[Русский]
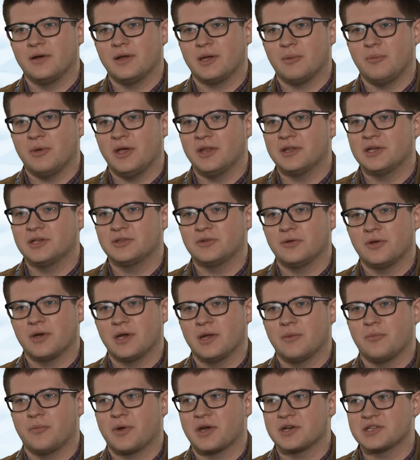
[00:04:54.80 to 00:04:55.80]
ребят,
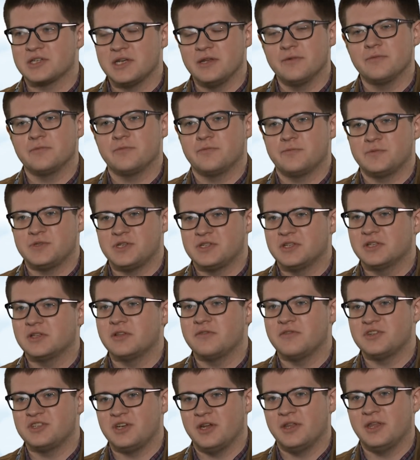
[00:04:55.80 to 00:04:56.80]
которые прошли через это
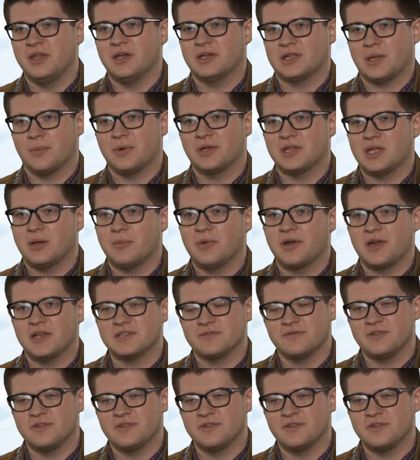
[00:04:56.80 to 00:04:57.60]
движение, там хотя бы раз